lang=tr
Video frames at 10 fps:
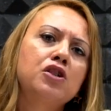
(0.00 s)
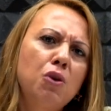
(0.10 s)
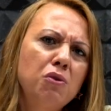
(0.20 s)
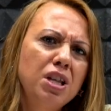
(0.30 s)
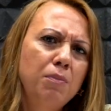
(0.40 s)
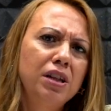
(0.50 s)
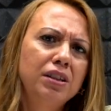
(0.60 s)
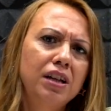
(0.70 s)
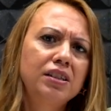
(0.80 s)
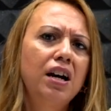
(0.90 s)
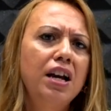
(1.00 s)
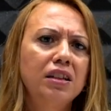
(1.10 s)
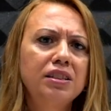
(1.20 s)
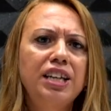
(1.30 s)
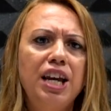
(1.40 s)
Son zamanlarda
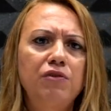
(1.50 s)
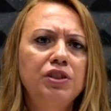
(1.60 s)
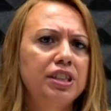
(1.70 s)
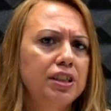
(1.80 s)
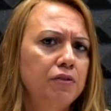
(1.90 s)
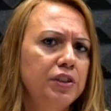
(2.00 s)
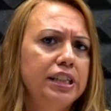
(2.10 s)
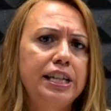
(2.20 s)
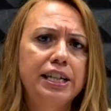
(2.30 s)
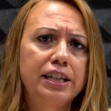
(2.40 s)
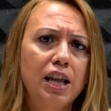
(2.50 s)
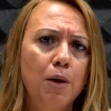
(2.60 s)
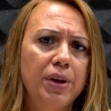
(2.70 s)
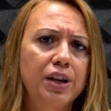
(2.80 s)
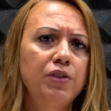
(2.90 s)
hayatın keyifli taraflarıyla
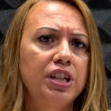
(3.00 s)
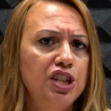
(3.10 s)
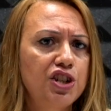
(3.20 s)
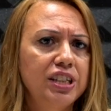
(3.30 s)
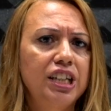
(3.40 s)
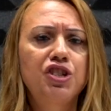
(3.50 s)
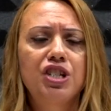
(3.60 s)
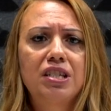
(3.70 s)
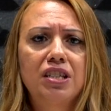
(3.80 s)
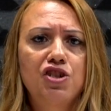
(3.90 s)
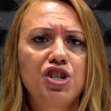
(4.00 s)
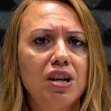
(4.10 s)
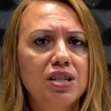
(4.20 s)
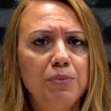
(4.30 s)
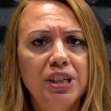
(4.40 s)
ilgilenmek ve ilişkiler açısından
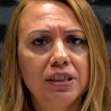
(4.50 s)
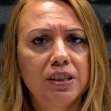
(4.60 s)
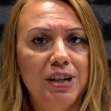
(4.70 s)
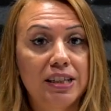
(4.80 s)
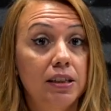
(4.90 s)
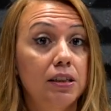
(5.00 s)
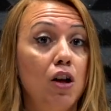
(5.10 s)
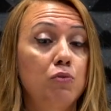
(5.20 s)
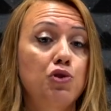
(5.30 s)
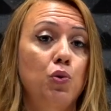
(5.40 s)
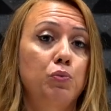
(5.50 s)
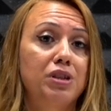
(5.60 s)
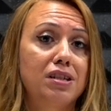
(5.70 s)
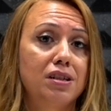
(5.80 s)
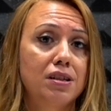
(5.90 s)
şanslı bir takım etkiler almış
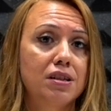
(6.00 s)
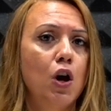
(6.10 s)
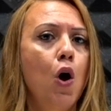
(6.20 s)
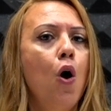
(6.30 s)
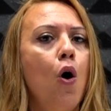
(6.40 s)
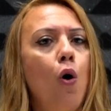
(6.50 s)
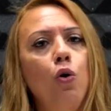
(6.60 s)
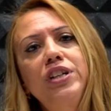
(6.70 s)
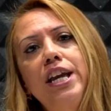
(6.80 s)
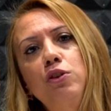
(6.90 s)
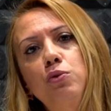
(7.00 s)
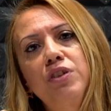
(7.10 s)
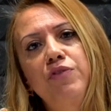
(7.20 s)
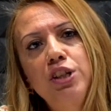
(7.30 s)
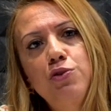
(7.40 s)
olmalısınız. 10
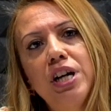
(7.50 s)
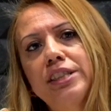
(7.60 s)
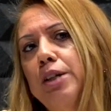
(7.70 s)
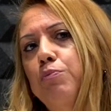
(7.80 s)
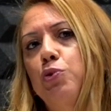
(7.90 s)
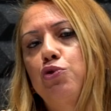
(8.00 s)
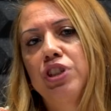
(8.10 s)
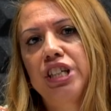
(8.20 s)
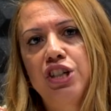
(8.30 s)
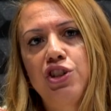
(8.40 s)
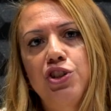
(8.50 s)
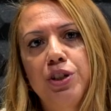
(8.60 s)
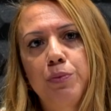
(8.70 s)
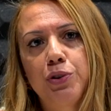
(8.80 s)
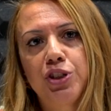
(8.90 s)
Eylül'de Venüs Akrep Burcu'na geçiş
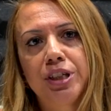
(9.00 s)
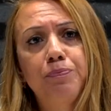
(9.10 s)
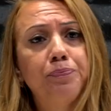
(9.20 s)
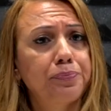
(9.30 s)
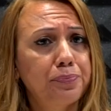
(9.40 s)
yapacak.